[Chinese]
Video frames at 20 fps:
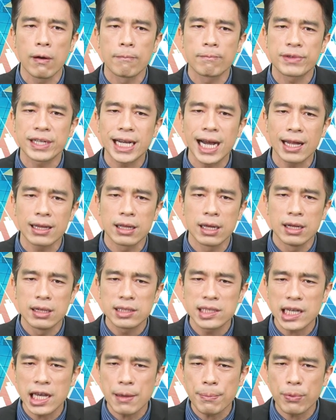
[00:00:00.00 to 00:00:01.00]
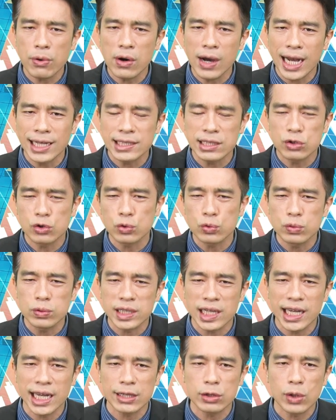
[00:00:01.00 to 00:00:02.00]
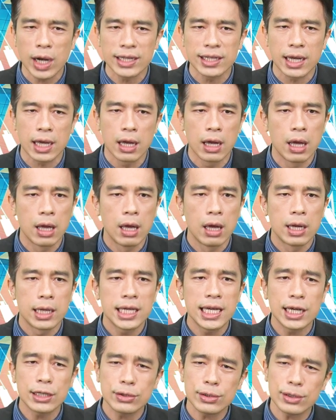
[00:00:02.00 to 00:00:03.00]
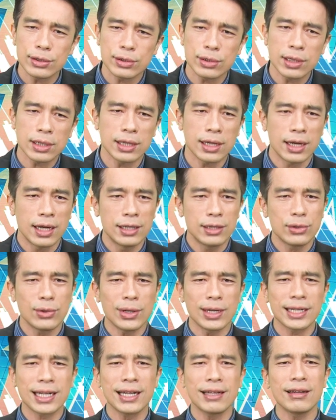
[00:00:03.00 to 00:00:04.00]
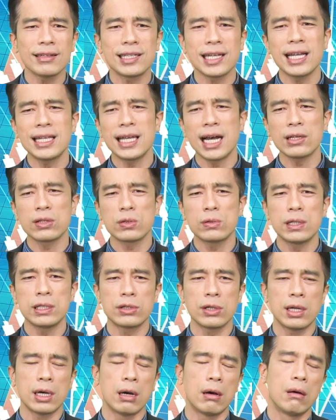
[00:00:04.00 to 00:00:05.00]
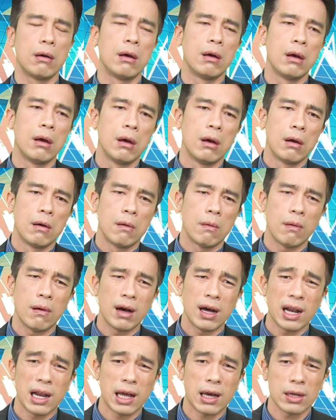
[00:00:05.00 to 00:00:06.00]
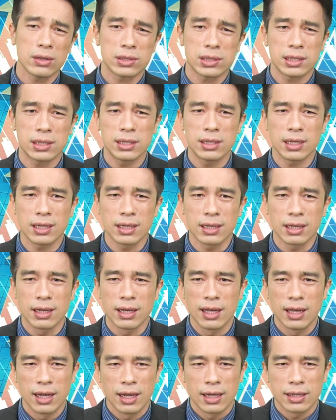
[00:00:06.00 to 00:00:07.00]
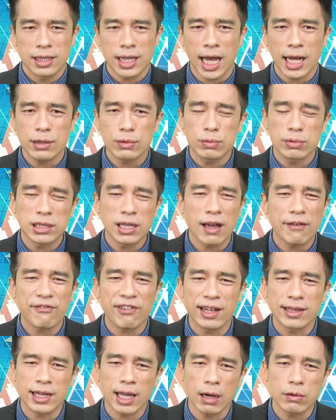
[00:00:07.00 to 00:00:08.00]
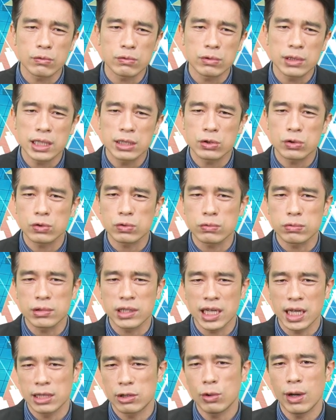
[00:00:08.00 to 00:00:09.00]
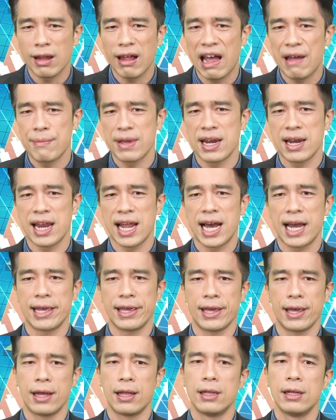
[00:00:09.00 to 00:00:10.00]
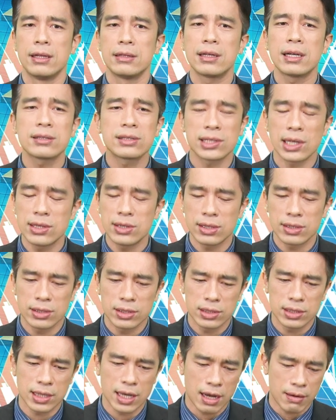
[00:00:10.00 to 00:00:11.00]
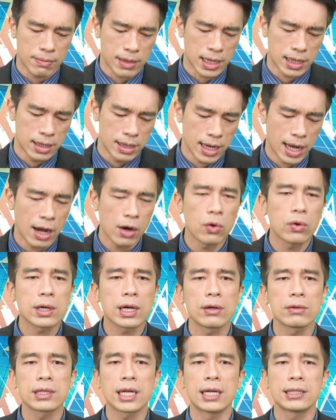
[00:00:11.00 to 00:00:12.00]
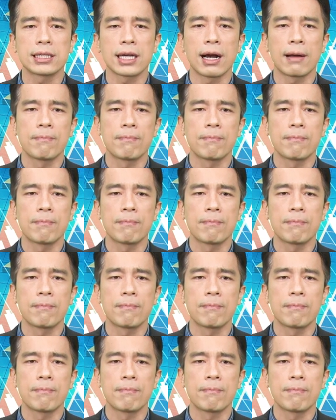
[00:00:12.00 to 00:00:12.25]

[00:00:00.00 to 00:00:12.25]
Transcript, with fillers: 你看这一波还是主跌段哎，也就是说呢，很多人看到这一张图会觉得，哇，老师台股现在反弹无力，主跌段还没来哎，那真的是这样吗？来，我告诉大家，